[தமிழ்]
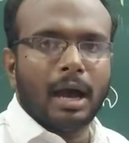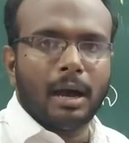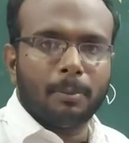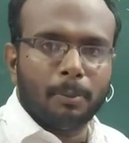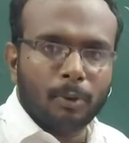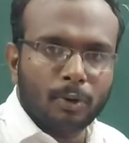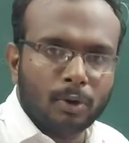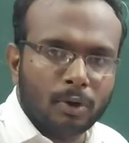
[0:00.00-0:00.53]

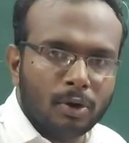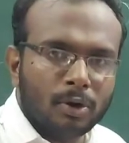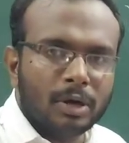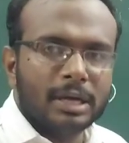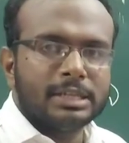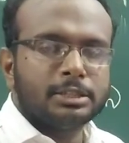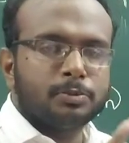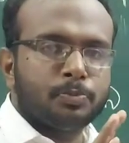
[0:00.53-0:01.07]
அப்போது
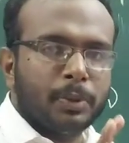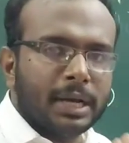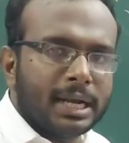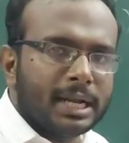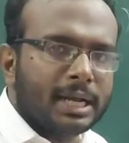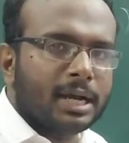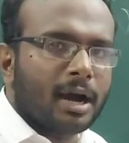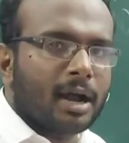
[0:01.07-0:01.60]

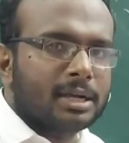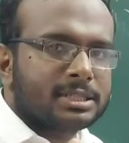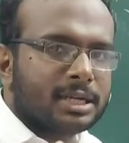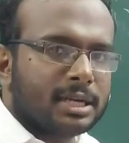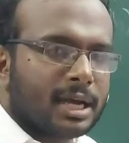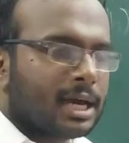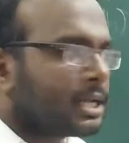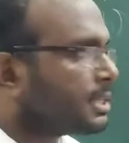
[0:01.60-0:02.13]
ஸ்பீடு
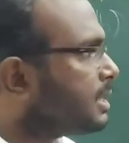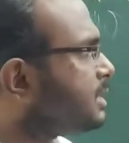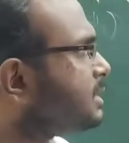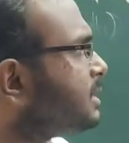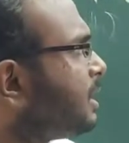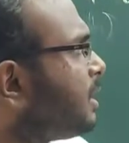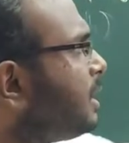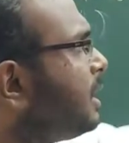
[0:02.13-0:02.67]
கான்ஸ்டண்ட்டாக
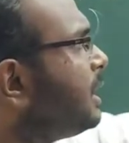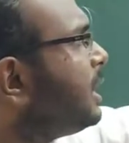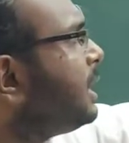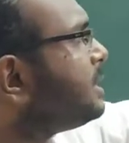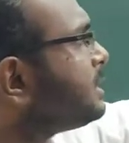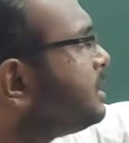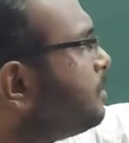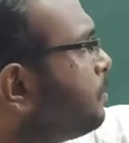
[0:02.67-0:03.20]
இருந்துச்சுன்னா
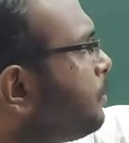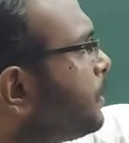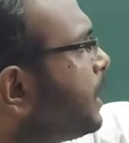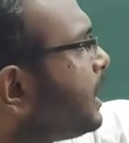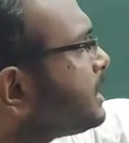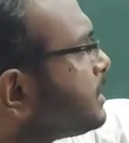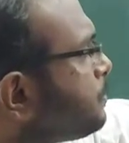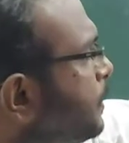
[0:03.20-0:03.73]

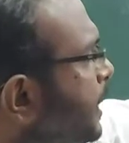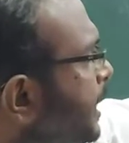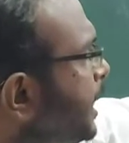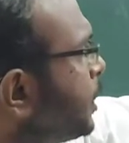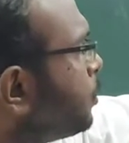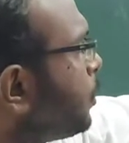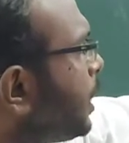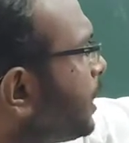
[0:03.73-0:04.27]
சிம்பிளாக
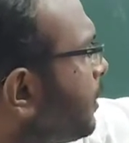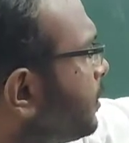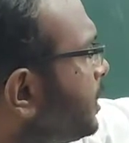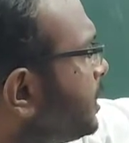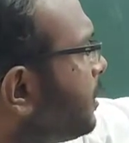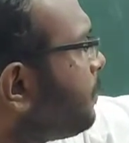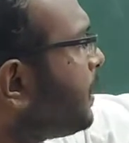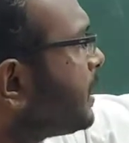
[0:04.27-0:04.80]
ஸ்பீடையும் அதாவது
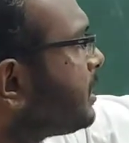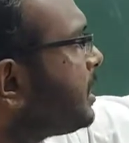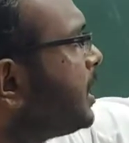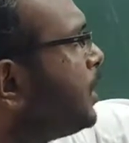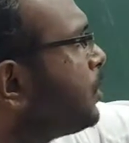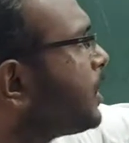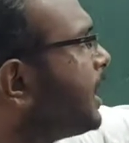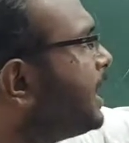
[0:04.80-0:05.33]
இந்த
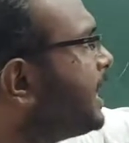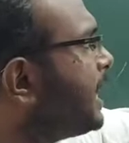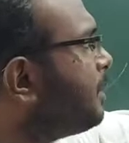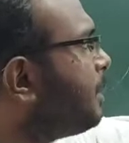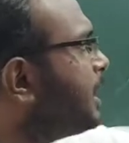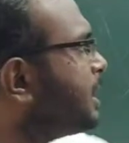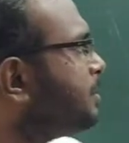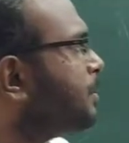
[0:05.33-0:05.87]
பத்தையும்
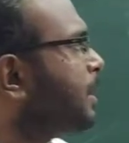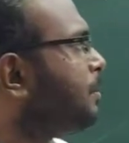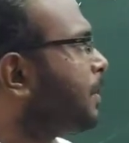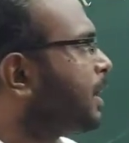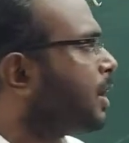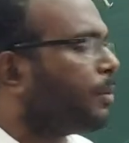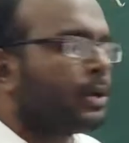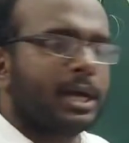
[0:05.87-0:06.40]
ரெண்டையும் மல்டிப்ளை
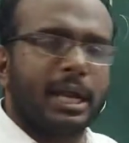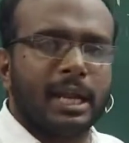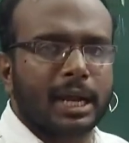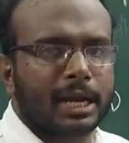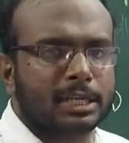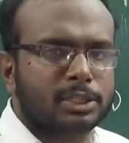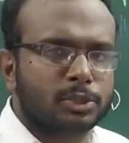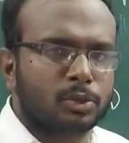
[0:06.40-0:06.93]
பண்ணால் உங்களுக்கு என்ன
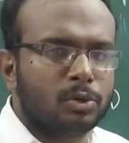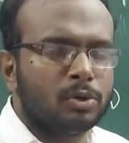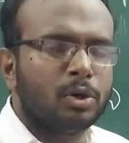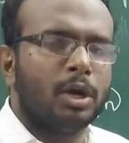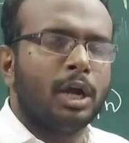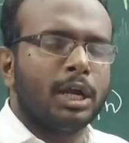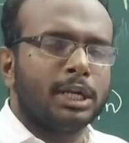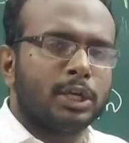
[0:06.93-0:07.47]
கிடச்சிரும்
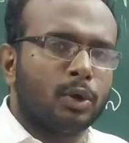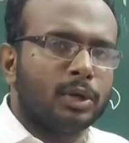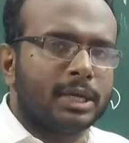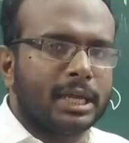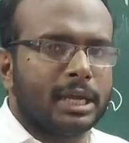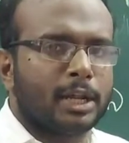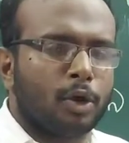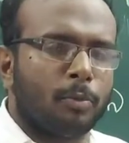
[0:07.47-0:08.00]

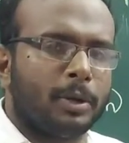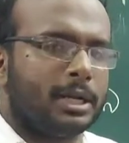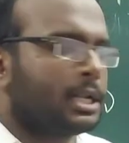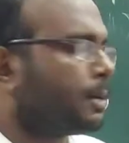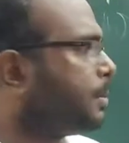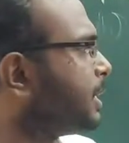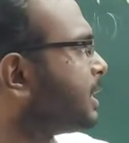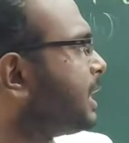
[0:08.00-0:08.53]
டுவெண்ட்டி
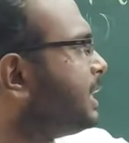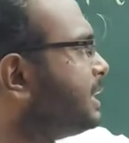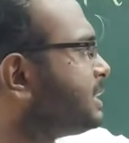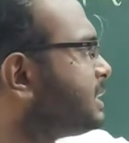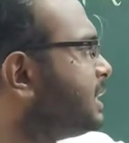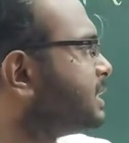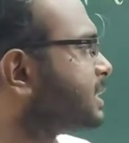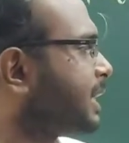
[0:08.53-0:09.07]
கிலோமீட்டர் அப்படிங்கிற
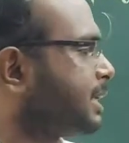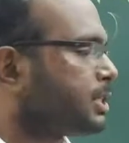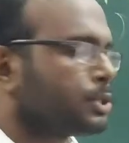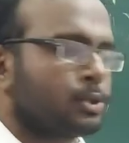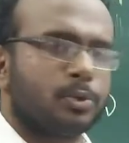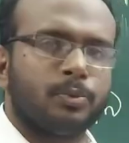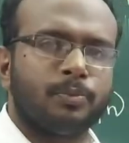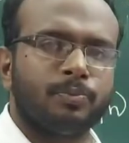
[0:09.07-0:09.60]
டிஸ்டன்ஸ்
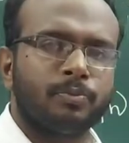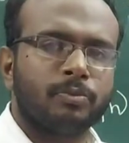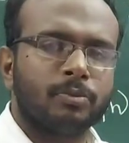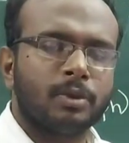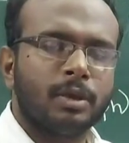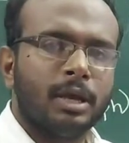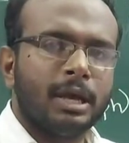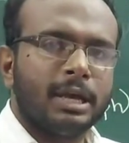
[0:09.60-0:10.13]
கிடச்சிரும்
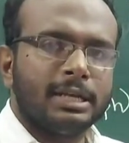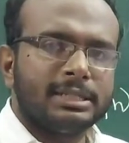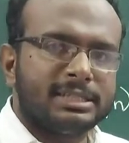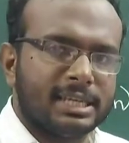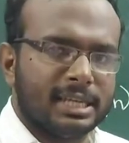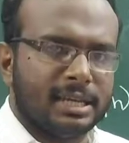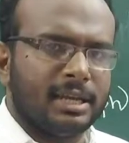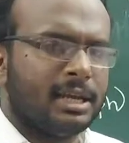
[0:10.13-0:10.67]

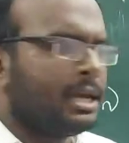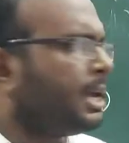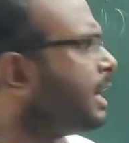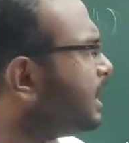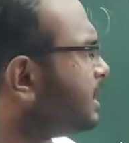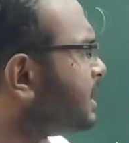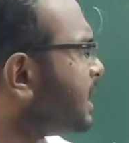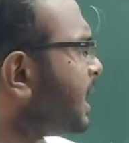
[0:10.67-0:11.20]
சரி
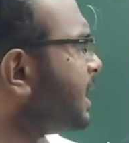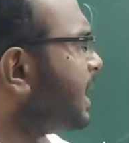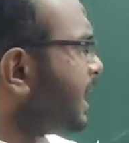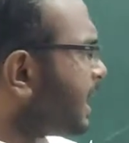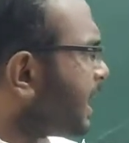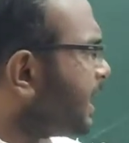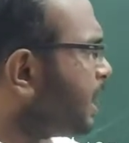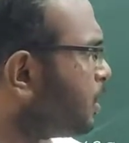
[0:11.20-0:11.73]
இதனால்
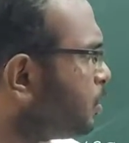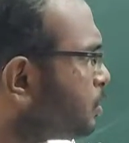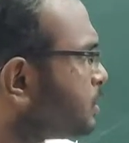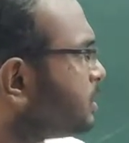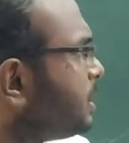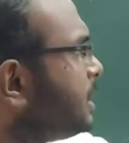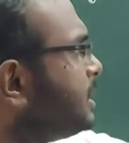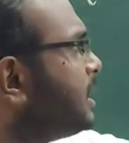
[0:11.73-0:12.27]
எனக்கு என்ன
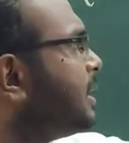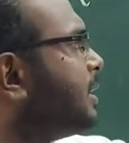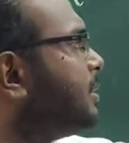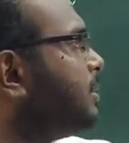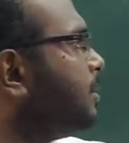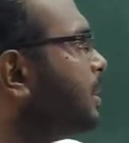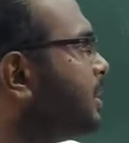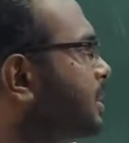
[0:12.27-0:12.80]
யூஸ் இந்த
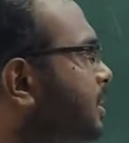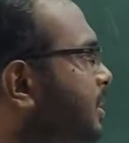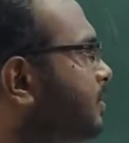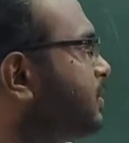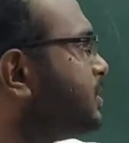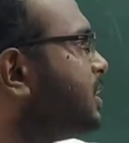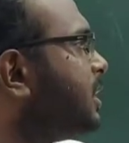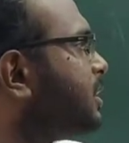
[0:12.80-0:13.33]
இந்த
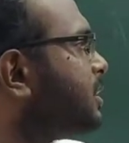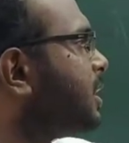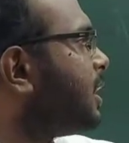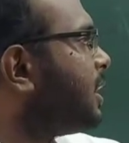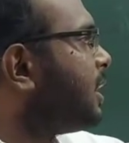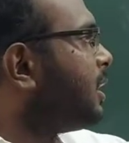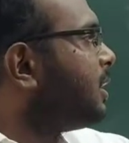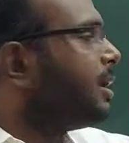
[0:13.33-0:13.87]

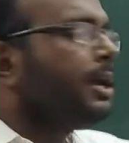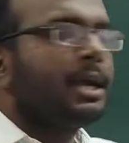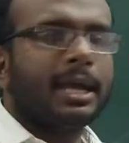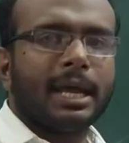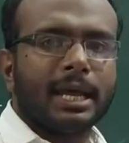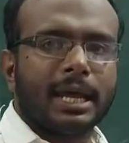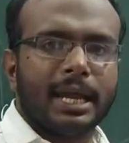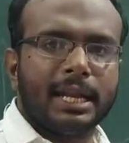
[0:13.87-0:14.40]
விஷயத்தினால
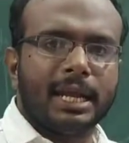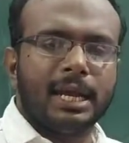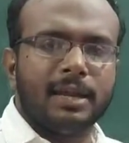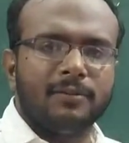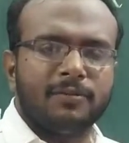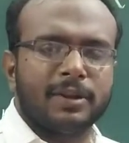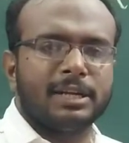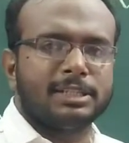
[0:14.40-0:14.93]
எனக்கு என்ன
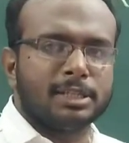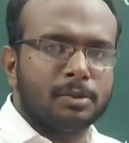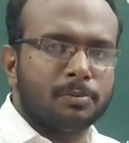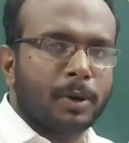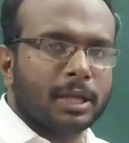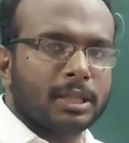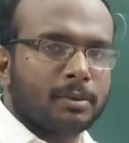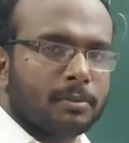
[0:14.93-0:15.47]
இன்ஃப்ளன்ஸுன்னு
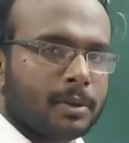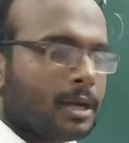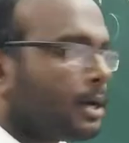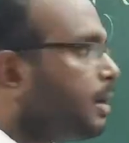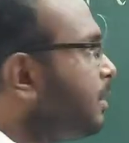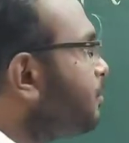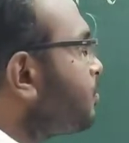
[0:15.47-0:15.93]
பார்த்தோம்னா